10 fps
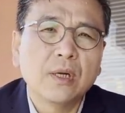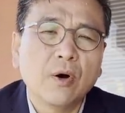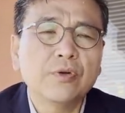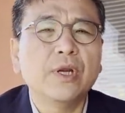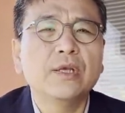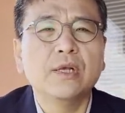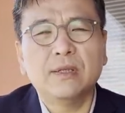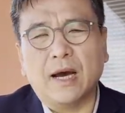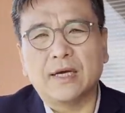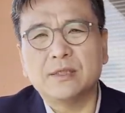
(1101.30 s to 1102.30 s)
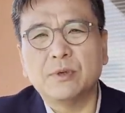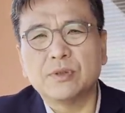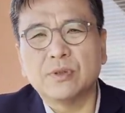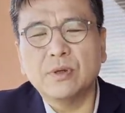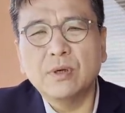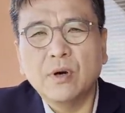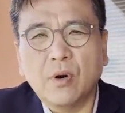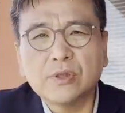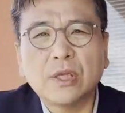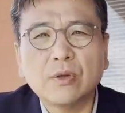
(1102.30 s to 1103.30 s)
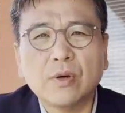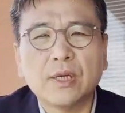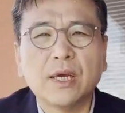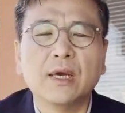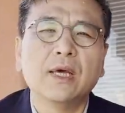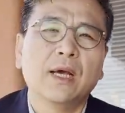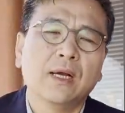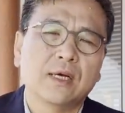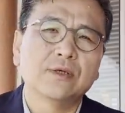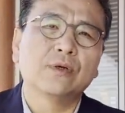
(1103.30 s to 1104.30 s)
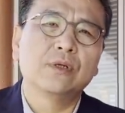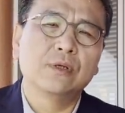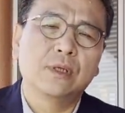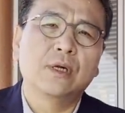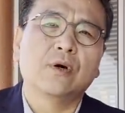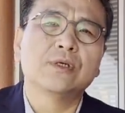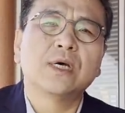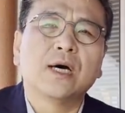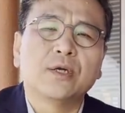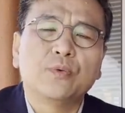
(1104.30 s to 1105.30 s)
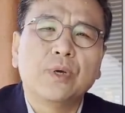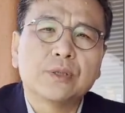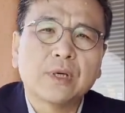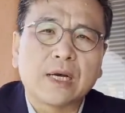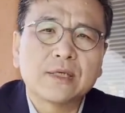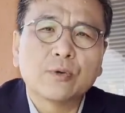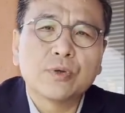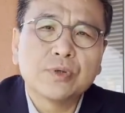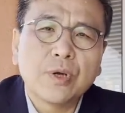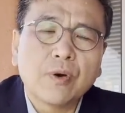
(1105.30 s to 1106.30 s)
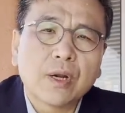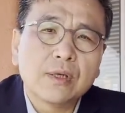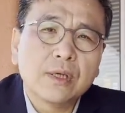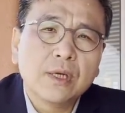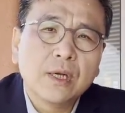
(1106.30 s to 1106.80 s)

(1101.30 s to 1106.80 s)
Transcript: 허드렛 일을 다 하시면서 어쨌든 간에 가정을 건사하기 위해서 가장으로서의 역할을